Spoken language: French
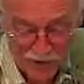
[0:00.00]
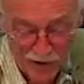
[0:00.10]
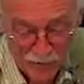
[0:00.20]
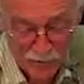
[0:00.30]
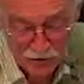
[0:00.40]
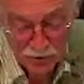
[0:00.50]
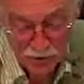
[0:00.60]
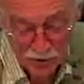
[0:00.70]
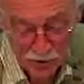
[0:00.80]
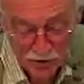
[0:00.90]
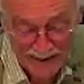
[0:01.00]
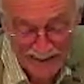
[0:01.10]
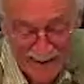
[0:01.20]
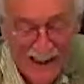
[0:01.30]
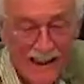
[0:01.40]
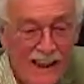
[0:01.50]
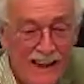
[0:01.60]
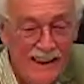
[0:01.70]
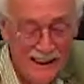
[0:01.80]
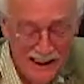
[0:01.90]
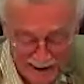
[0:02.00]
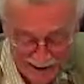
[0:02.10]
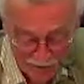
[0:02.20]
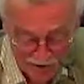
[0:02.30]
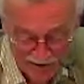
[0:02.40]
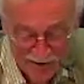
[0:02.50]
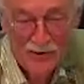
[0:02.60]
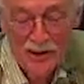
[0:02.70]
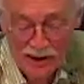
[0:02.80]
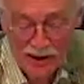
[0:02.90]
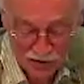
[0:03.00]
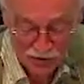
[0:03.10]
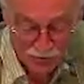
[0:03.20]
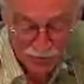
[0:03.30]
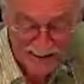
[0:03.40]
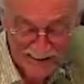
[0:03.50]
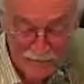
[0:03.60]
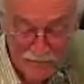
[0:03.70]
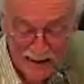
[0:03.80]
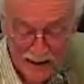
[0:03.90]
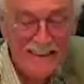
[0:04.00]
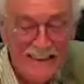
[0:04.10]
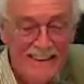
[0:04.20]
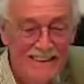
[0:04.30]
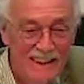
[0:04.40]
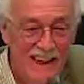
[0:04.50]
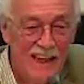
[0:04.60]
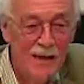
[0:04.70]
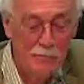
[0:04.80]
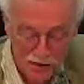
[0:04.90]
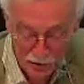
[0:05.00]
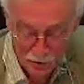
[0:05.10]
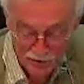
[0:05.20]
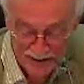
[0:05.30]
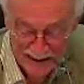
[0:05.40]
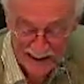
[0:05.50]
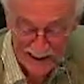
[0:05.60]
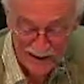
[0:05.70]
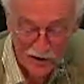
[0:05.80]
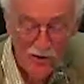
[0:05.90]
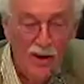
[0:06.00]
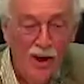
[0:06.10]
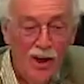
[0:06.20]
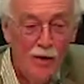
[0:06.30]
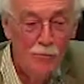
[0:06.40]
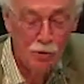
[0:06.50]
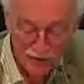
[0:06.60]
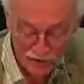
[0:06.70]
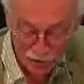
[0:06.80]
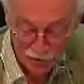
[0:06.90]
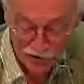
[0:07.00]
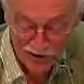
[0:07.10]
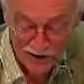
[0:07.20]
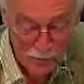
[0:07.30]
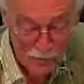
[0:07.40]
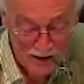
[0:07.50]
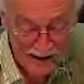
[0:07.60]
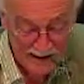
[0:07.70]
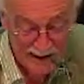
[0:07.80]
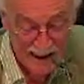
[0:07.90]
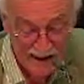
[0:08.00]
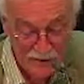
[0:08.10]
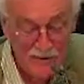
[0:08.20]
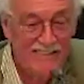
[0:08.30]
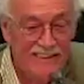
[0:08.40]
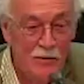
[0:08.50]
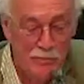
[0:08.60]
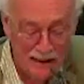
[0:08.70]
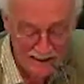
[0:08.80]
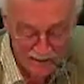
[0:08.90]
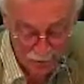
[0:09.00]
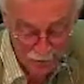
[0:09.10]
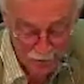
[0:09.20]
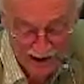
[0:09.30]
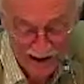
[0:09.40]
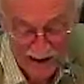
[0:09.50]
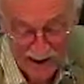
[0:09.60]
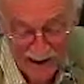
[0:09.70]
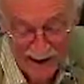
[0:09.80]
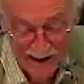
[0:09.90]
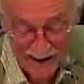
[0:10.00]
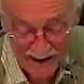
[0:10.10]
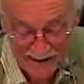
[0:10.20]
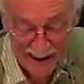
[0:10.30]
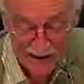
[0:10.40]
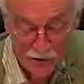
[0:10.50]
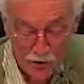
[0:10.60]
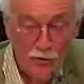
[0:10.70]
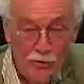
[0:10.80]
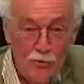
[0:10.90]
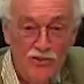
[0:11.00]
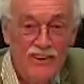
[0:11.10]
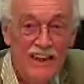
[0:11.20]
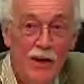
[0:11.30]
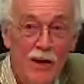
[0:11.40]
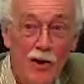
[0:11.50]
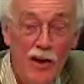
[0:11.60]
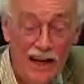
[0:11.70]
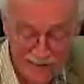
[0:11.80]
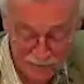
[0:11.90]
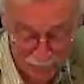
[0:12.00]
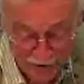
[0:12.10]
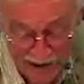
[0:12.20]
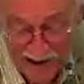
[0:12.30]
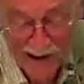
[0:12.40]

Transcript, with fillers: monsieur Bruno Falissard, là, d'après ce que je vois ici, mathématicien, pédopsychiatre, professeur de santé publique à l'Université de Paris-Sud et directeur du CESP,